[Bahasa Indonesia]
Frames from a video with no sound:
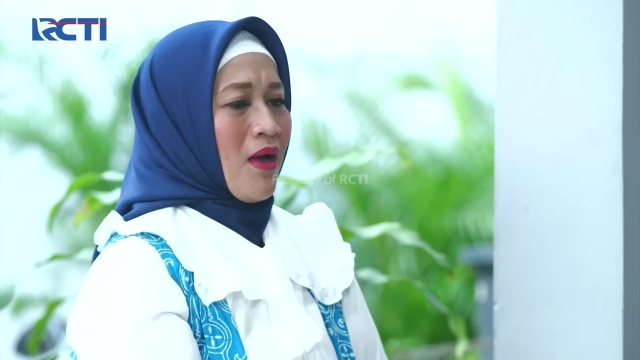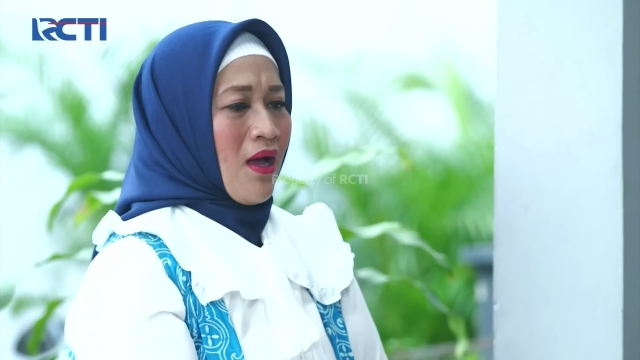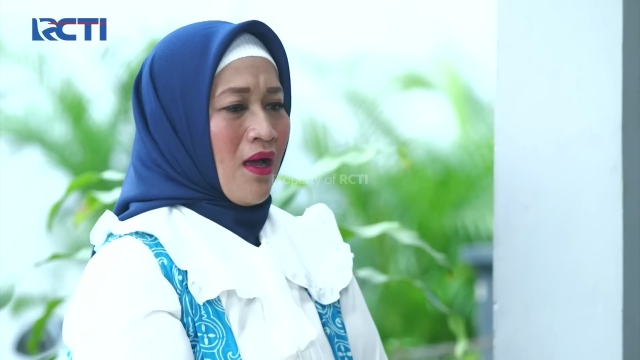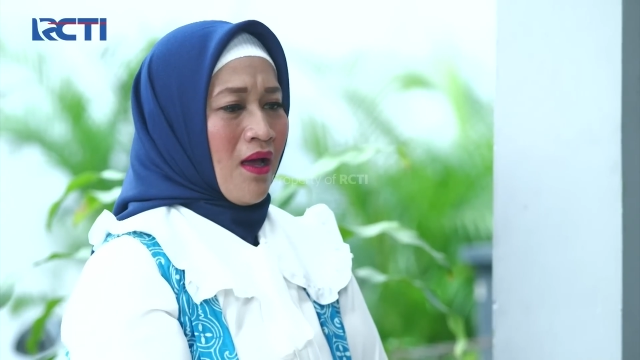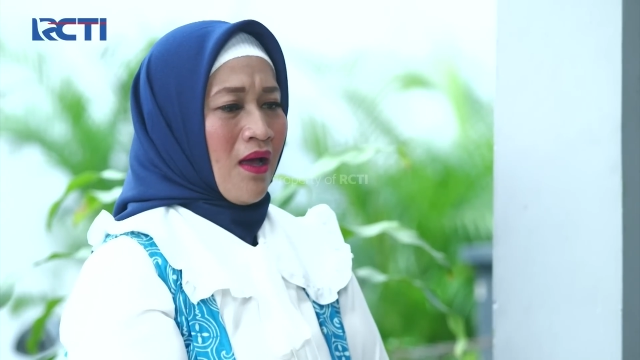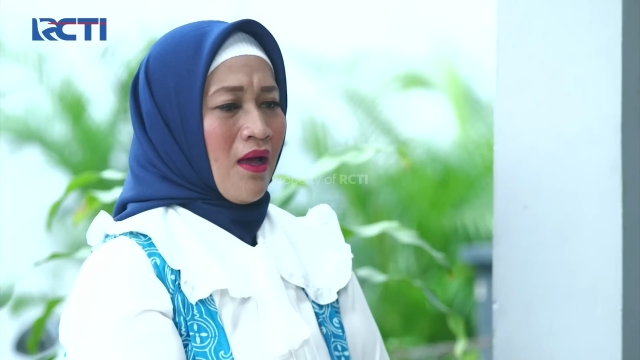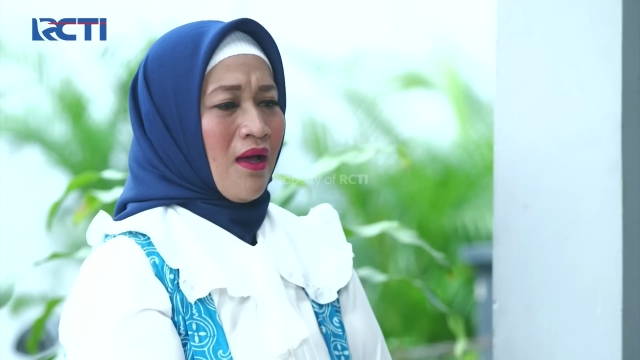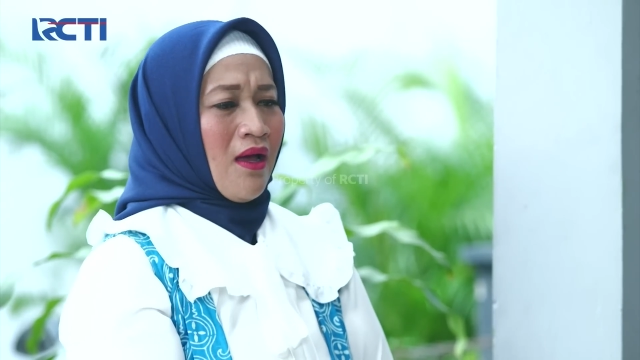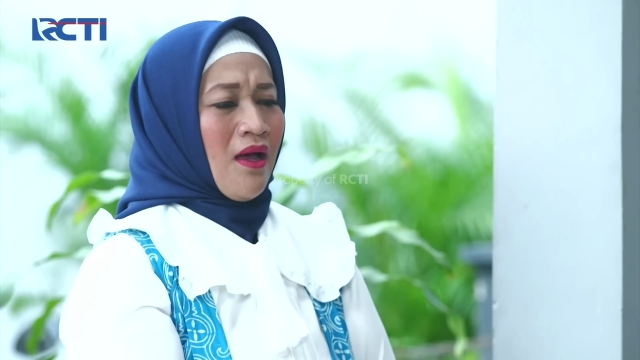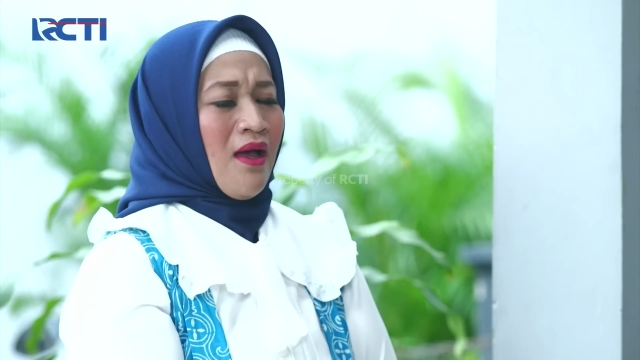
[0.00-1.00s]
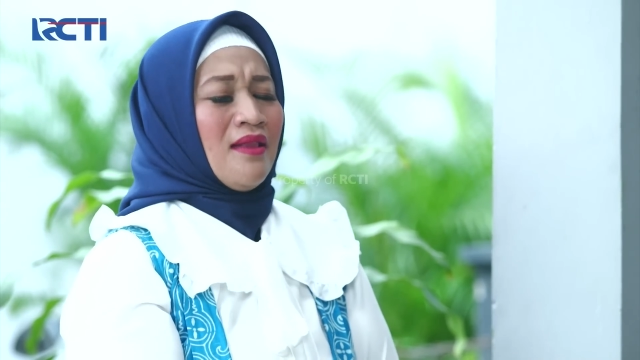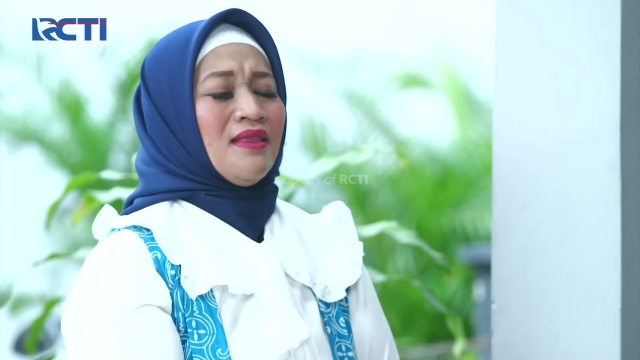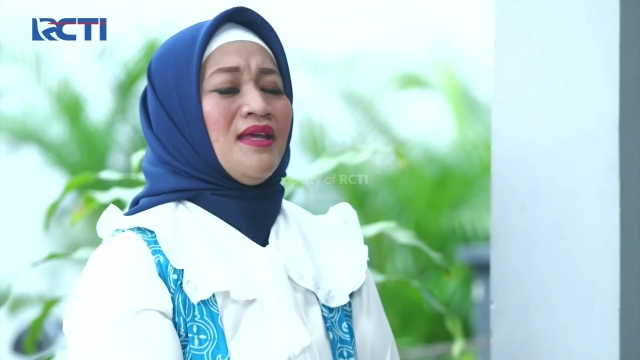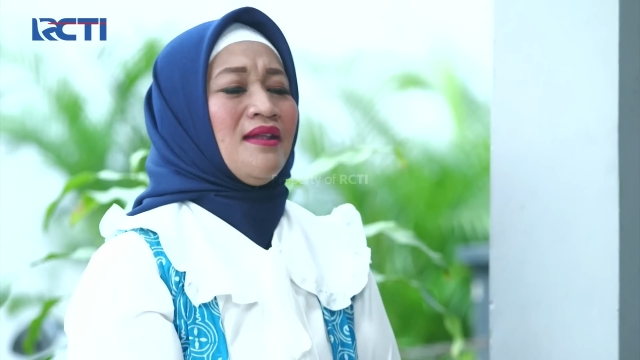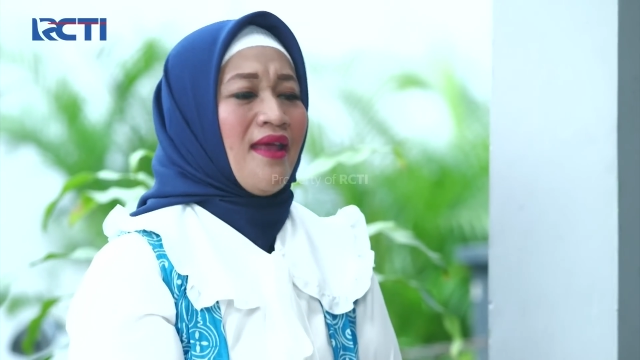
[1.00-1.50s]
Mak.
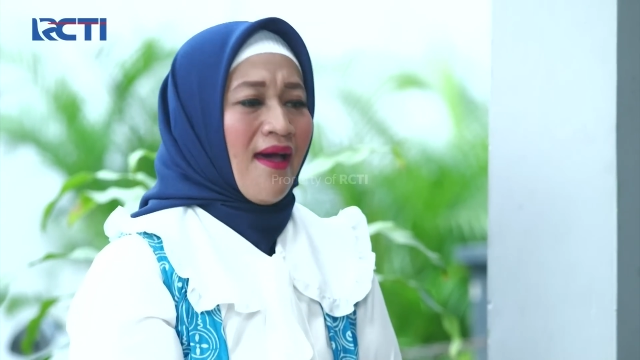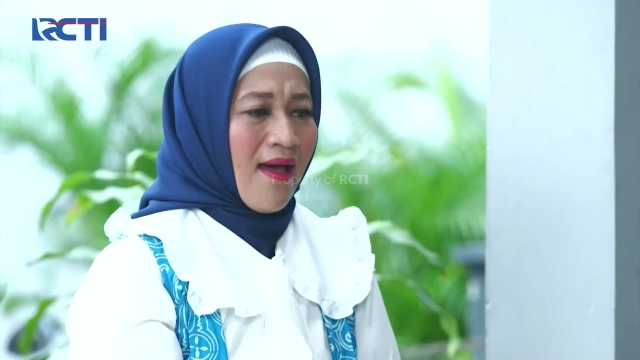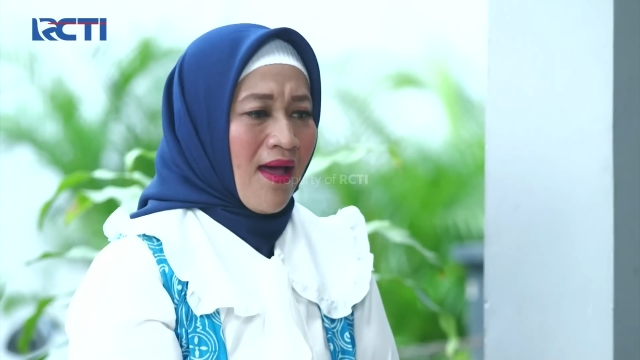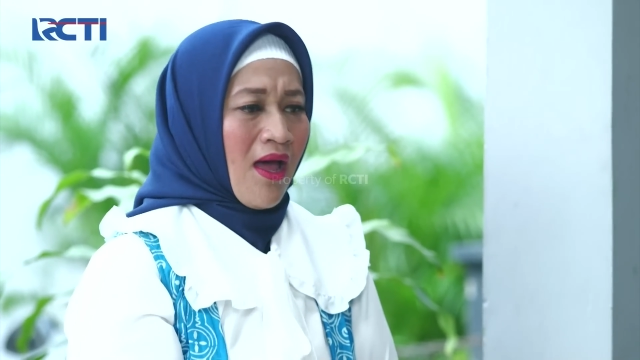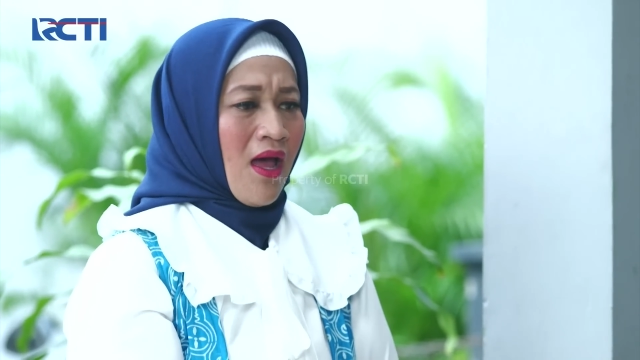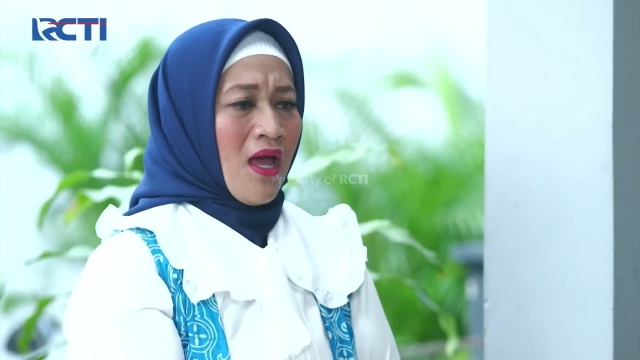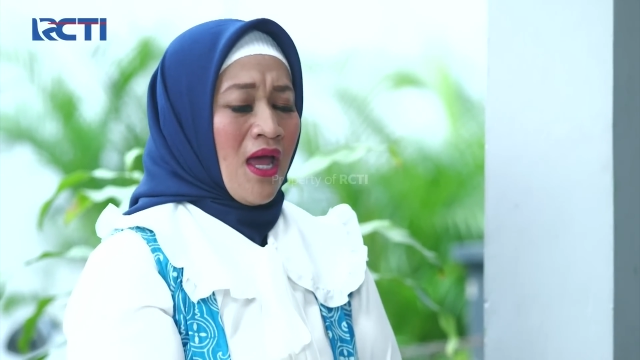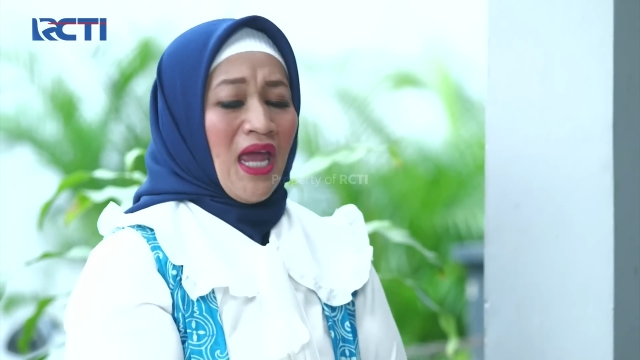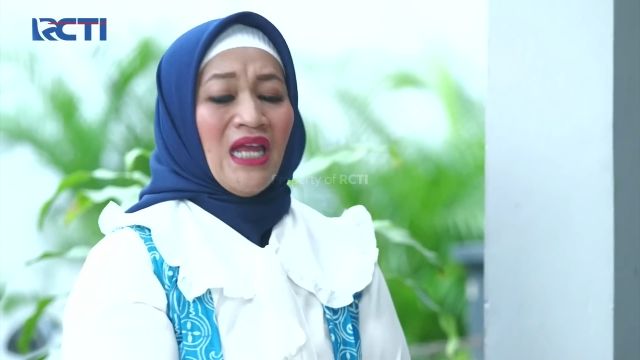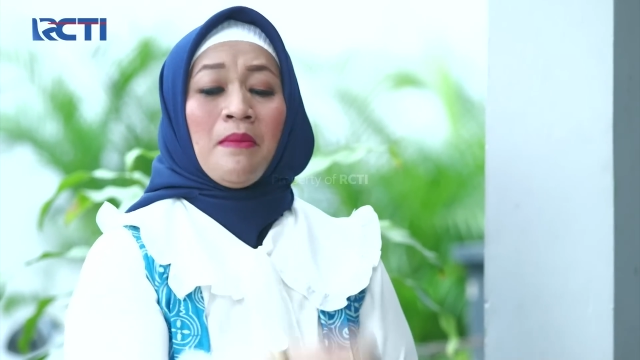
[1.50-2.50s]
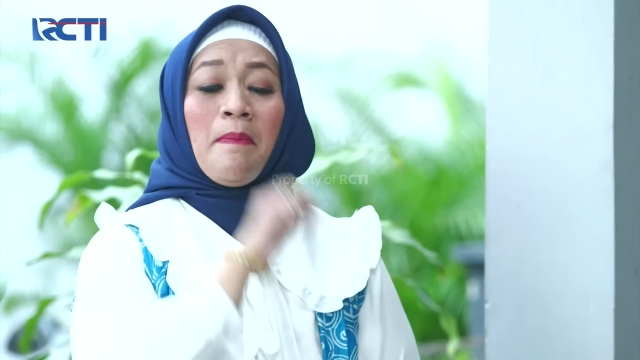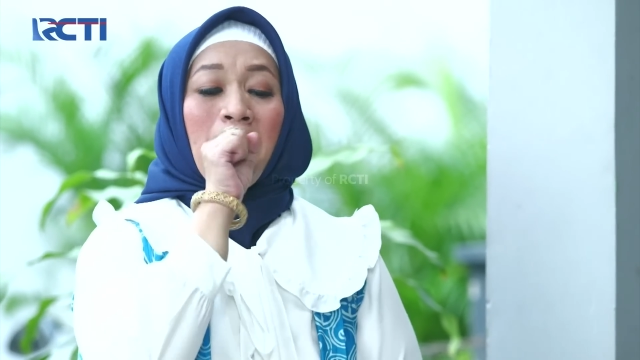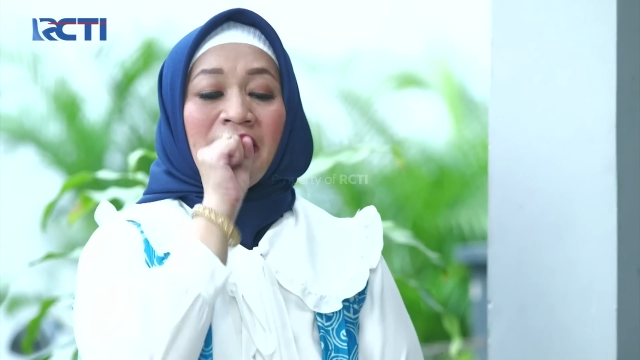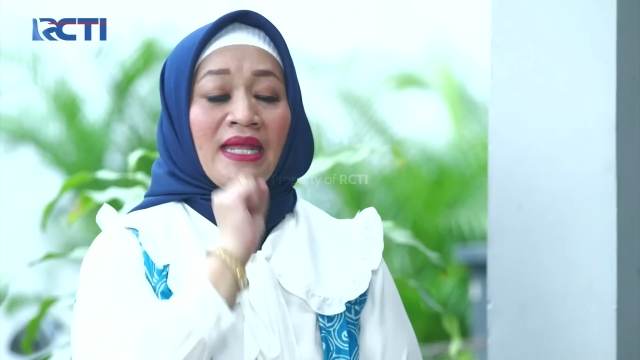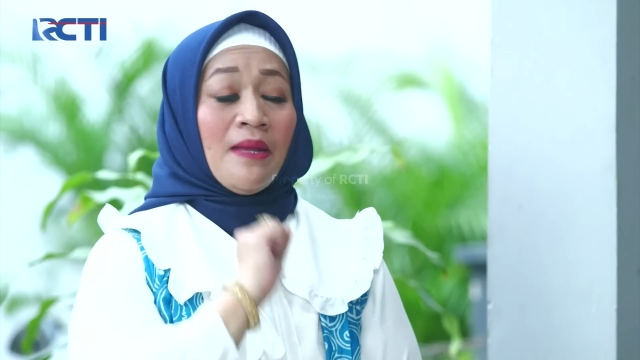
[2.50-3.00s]
Tidak. Ini mah
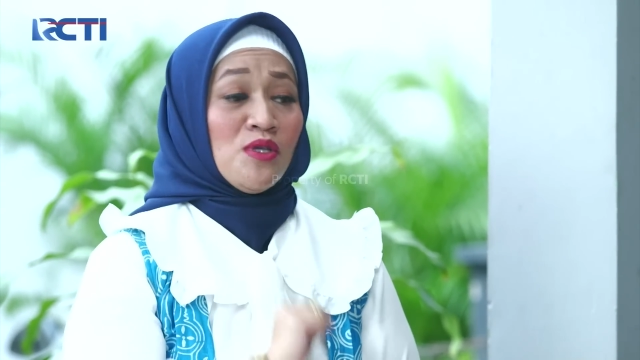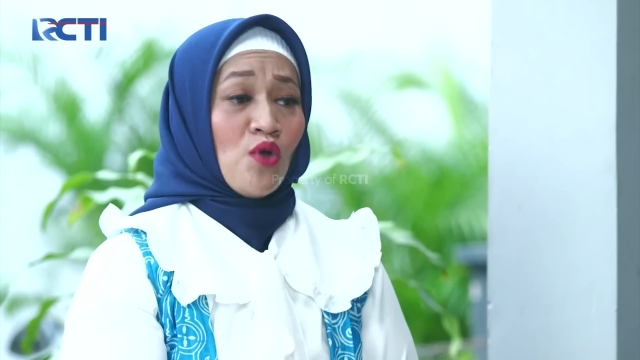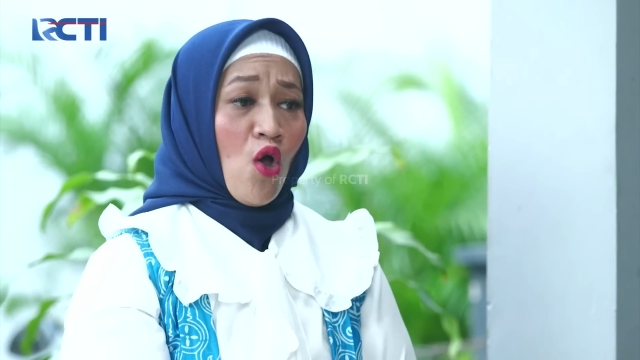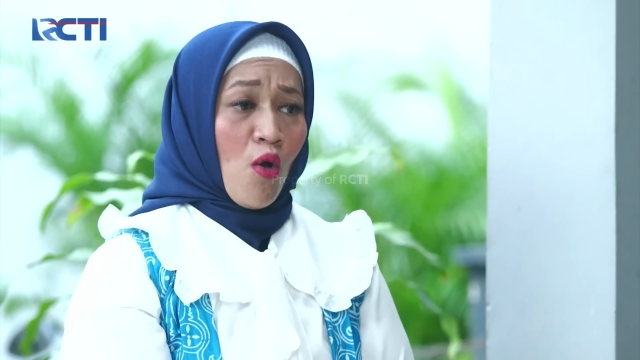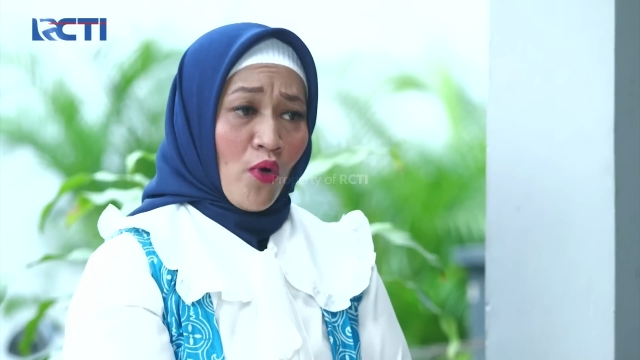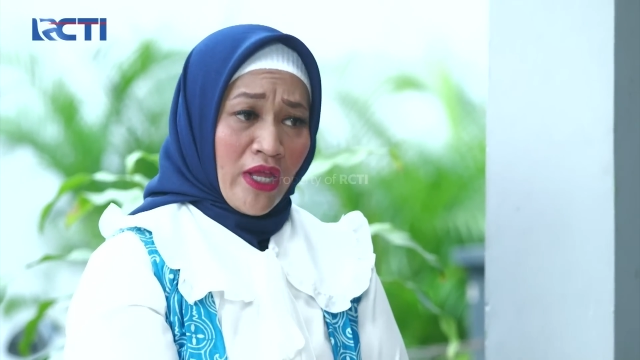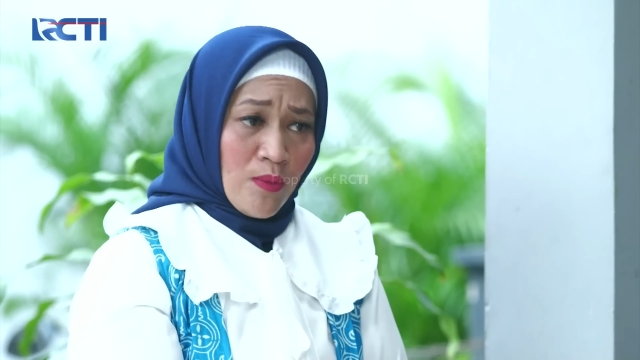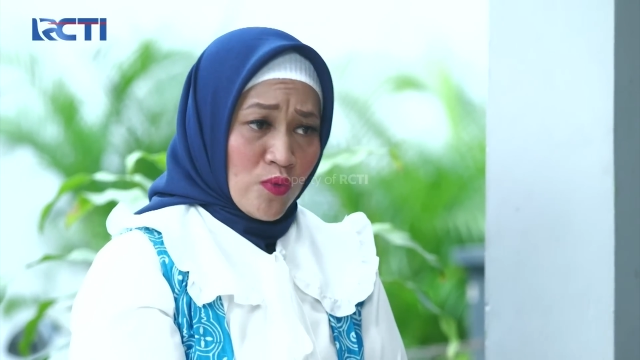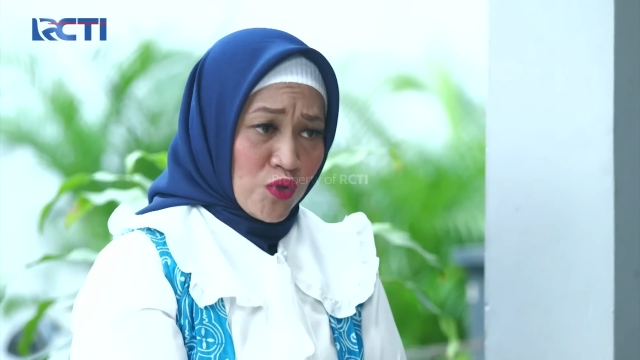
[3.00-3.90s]
papanya Debbie juga ngomongnya di